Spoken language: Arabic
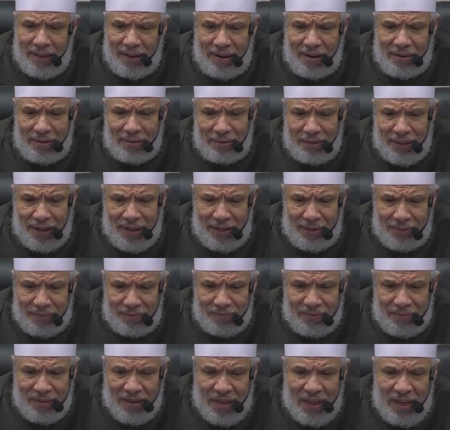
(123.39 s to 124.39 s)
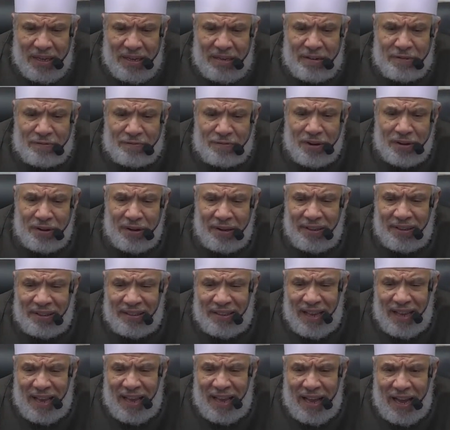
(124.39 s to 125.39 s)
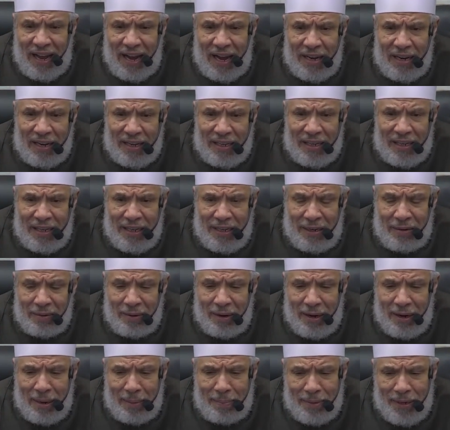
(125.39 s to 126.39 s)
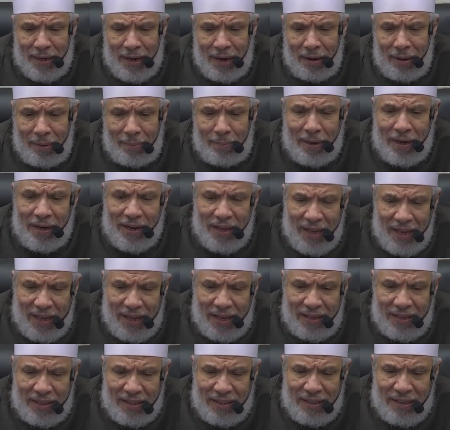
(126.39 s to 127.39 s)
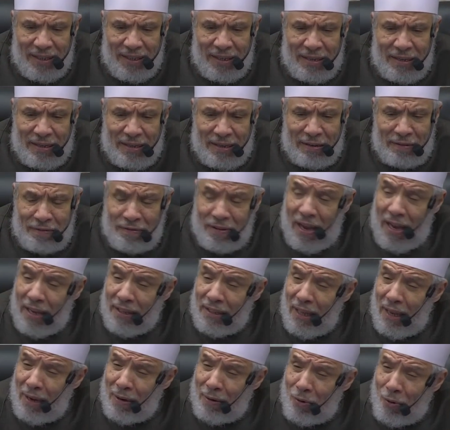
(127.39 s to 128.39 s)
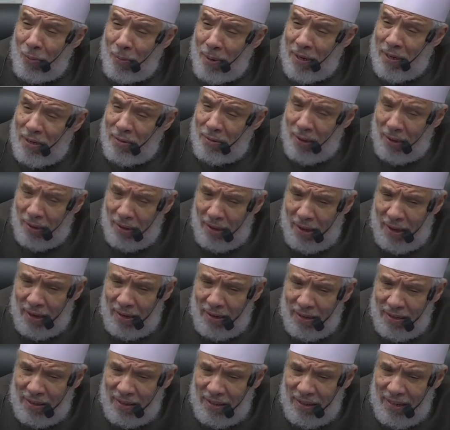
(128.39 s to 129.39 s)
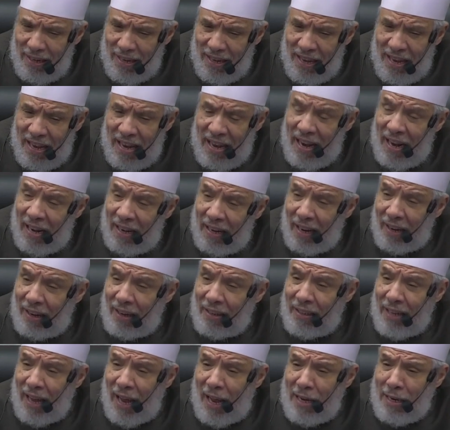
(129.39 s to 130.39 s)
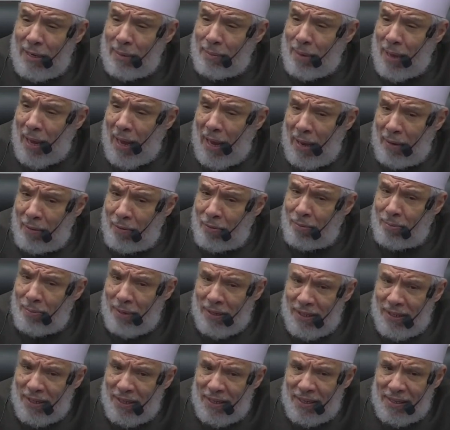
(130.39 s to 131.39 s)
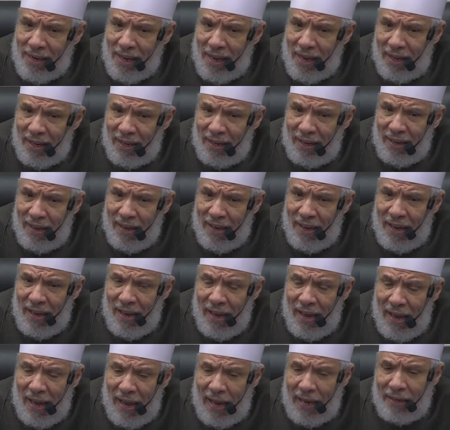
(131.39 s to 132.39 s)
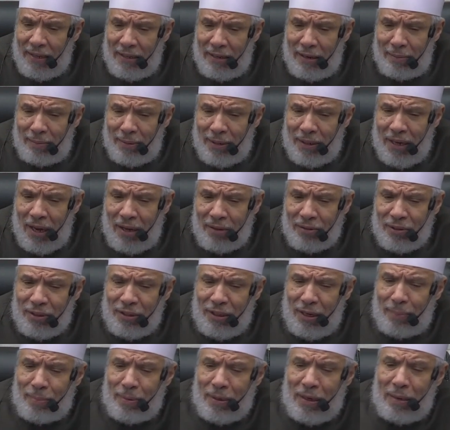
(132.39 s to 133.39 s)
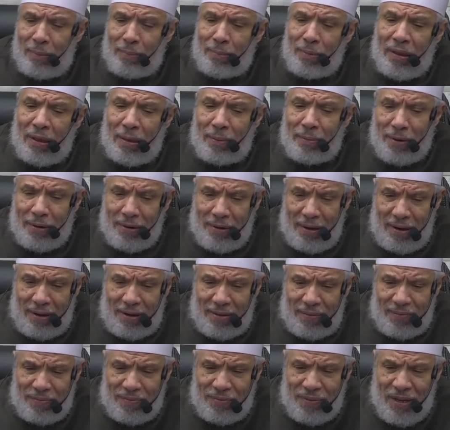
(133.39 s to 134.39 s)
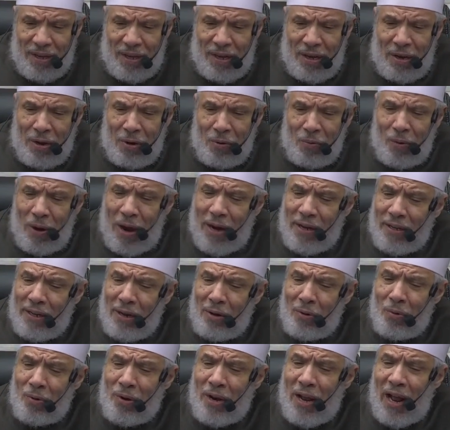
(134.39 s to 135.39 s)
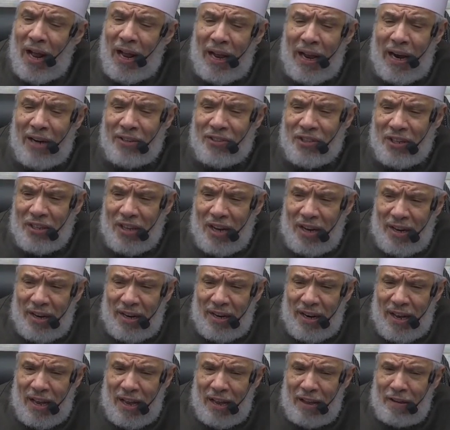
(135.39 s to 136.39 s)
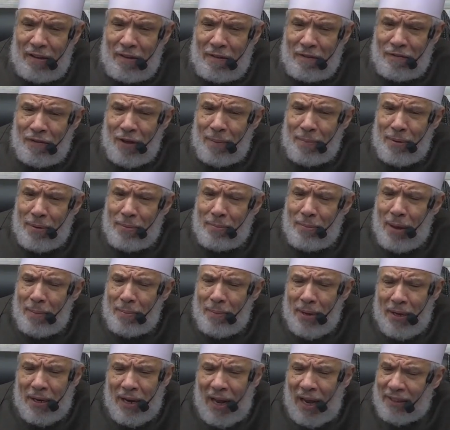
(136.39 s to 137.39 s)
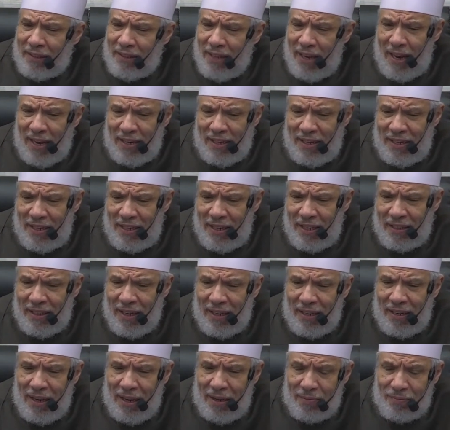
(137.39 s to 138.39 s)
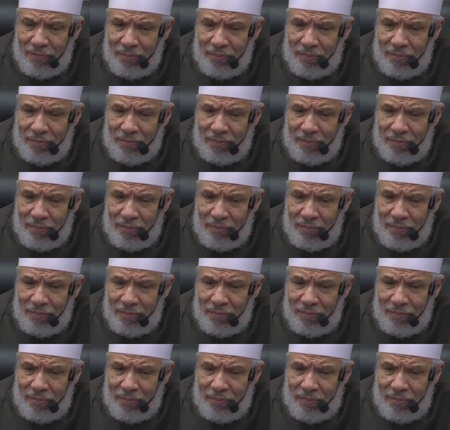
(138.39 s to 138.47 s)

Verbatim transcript: أرضه فردها عليه ولم يقبلها فأتاه أبي وقال لقد علم أهل المدينة أني من أطيبهم ثمرة وأنه لا حاجة لنا فبما منعت هديتنا